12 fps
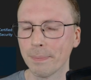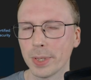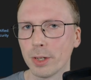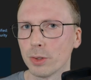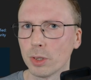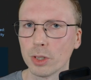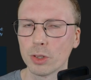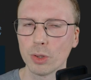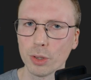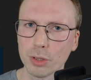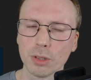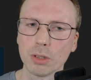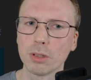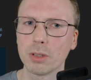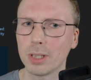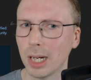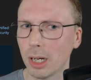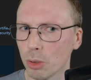Also das
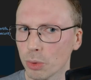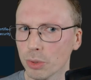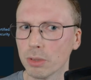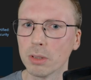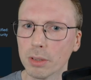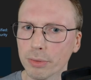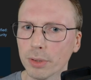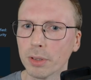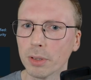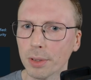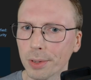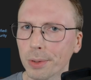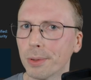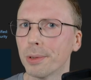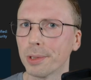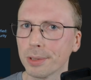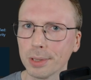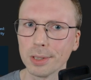kostet Tausende von
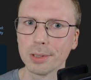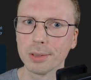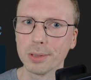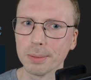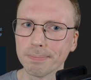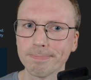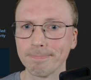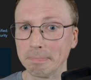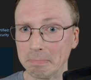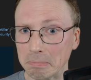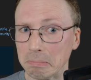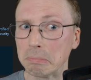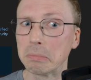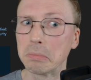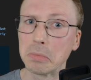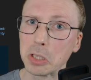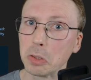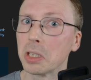Euros, also
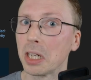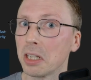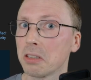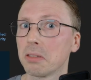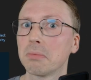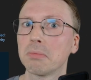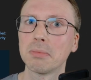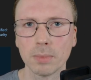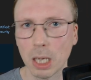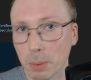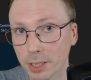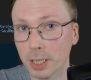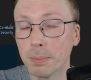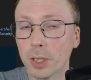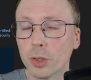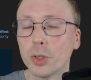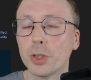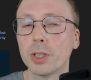schon krass. Aber es gibt
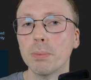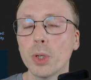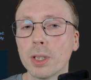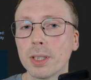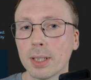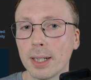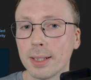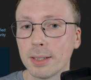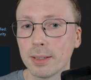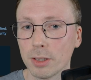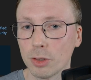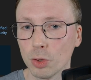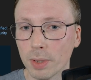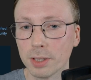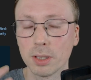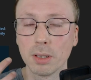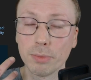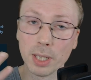natürlich die Möglichkeit, dass
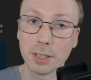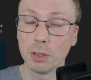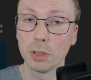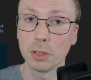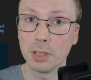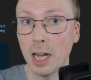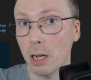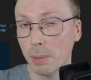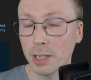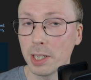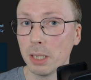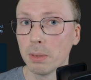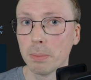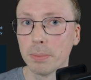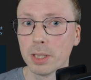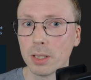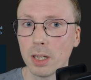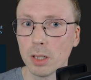sowas dann vielleicht auch der Arbeitgeber
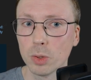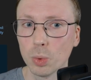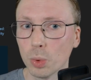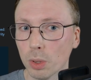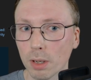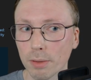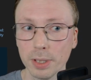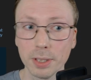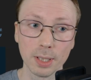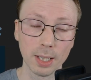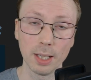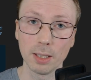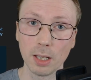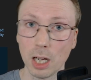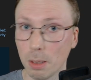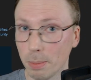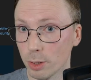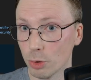bezahlt oder falls ihr gerade
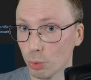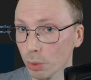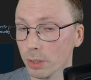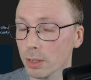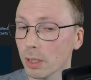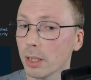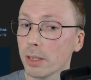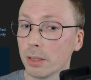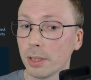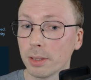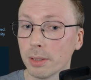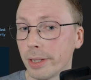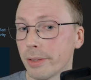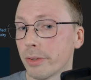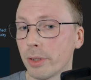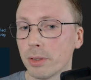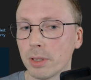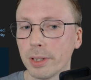arbeitssuchend seid, dann kann
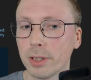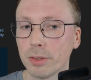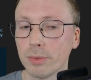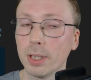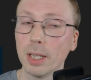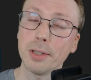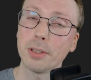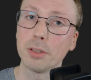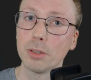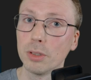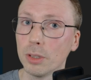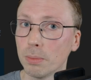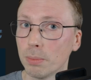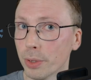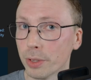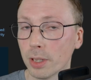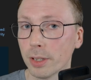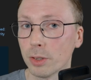es auch sein, dass vielleicht die
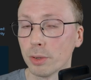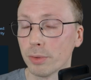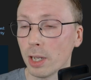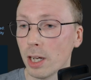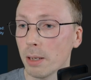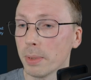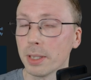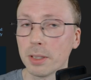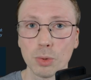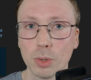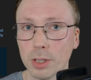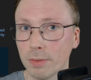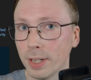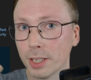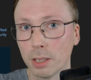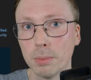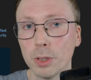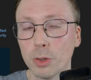Bundesagentur für Arbeit das so als
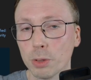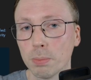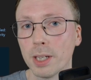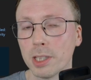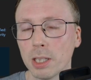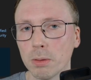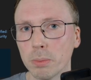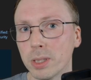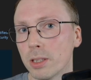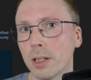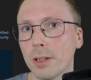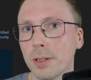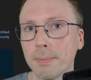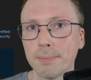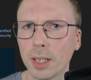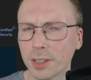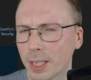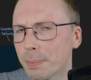Weiterbildungsmaßnahme bezahlt.
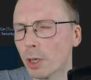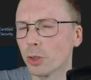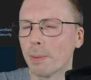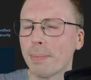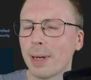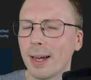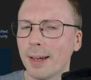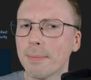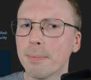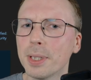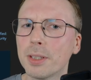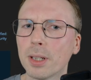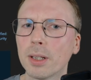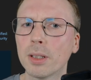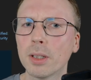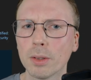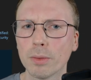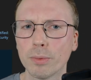Es gibt auch so ein paar
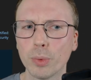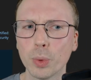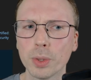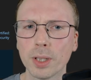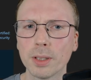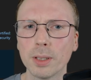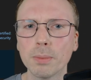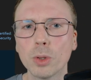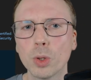Anbieter, wo dann im